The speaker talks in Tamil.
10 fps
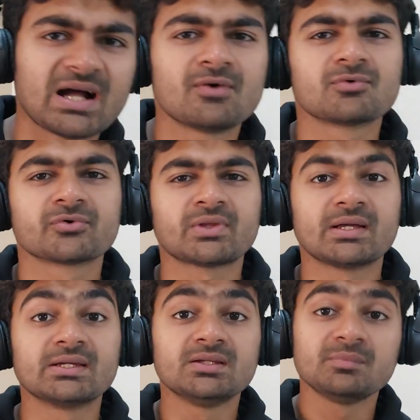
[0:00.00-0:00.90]
அவ்வளோதான்
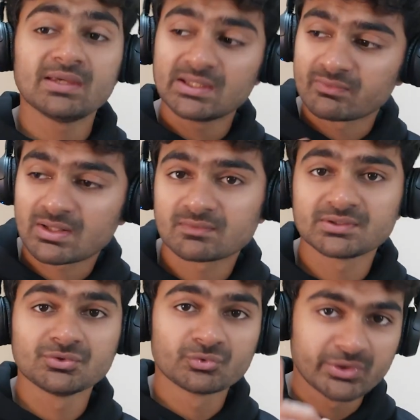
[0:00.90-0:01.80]
இனிமே எவனாவது
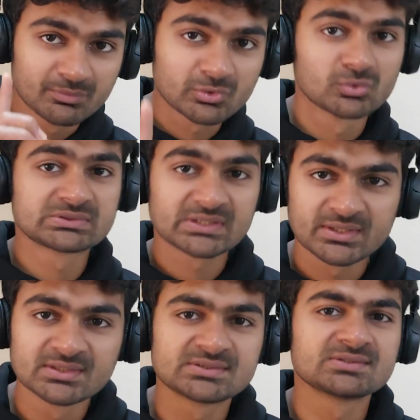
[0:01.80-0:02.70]
யூடியூப் ரூல்ஸ்
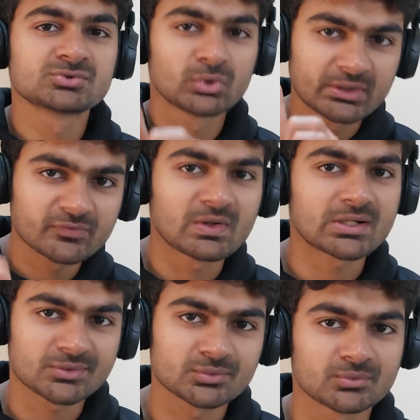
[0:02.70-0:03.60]
கில்ஸ்ன்னு சொல்லிட்டு
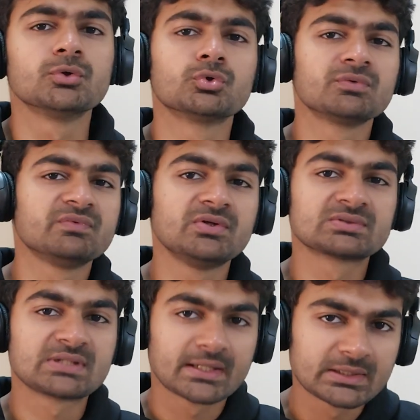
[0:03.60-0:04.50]
வரட்டும் யூடியூப்
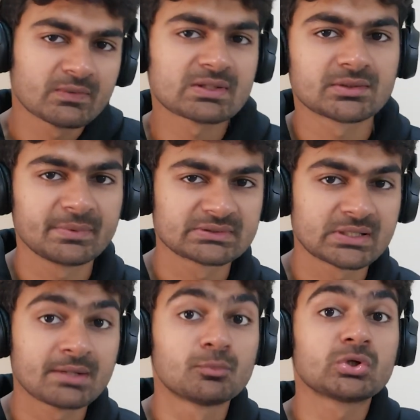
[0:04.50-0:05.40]
வீடியோஸில் கெட்ட வார்த்தை
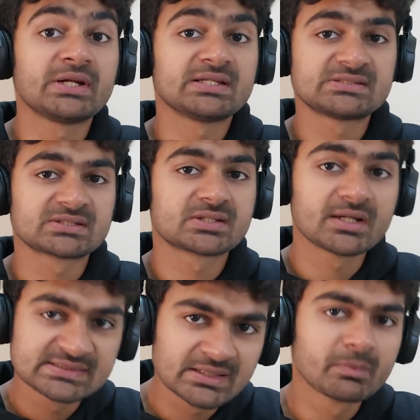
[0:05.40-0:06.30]
பேசினா மோனிடைசேஷனை
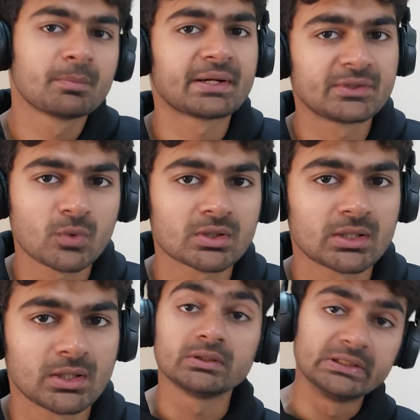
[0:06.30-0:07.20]
டிசேபிள்
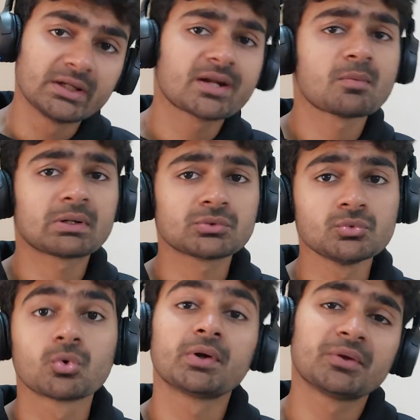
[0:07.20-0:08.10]
பண்ணிடுவானுங்களாம் இல்லைனா மட்டும்
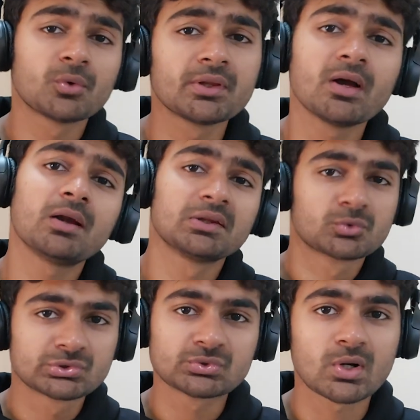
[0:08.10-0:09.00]
கோடி கோடியாக அள்ளி
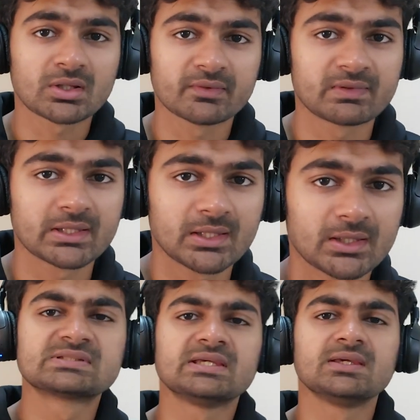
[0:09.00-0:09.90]
கொடுத்துருவானுங்க இவனுங்க
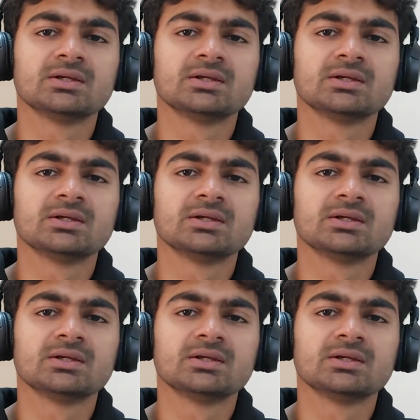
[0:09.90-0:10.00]
சி